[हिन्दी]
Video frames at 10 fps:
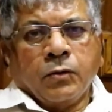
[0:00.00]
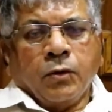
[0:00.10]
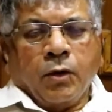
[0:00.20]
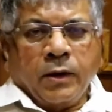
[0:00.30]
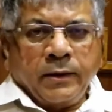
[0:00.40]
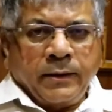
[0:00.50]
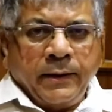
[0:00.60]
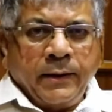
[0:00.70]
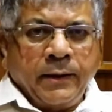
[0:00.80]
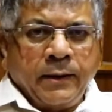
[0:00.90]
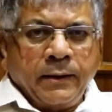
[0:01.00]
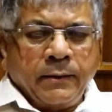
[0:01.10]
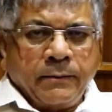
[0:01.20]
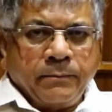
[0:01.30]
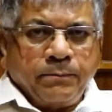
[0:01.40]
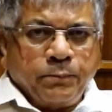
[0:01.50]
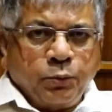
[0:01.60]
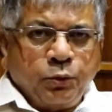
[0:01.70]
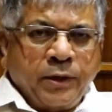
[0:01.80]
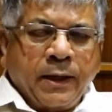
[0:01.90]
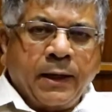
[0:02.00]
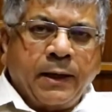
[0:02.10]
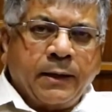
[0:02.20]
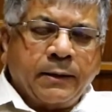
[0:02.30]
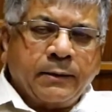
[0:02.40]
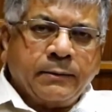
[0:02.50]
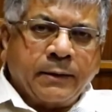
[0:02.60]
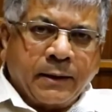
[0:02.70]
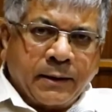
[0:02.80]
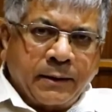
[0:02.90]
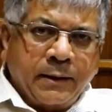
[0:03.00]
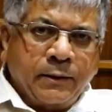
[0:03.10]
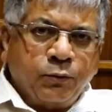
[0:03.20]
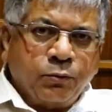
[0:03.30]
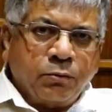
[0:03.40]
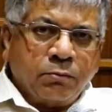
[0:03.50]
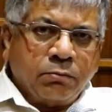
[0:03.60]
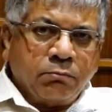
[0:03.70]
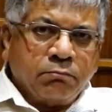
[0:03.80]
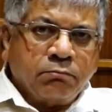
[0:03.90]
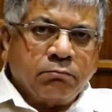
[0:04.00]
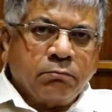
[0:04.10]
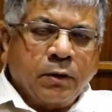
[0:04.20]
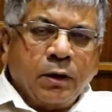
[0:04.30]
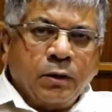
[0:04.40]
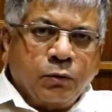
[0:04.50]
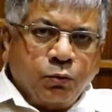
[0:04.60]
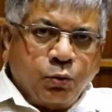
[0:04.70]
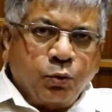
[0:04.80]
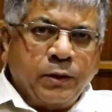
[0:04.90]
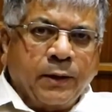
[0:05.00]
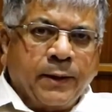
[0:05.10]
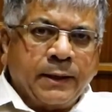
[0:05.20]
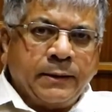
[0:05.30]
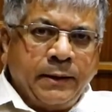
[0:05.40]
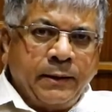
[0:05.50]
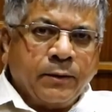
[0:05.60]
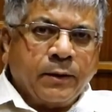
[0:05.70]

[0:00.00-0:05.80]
और इसलिए पूजा सरखटे जो खुद गवाह थी और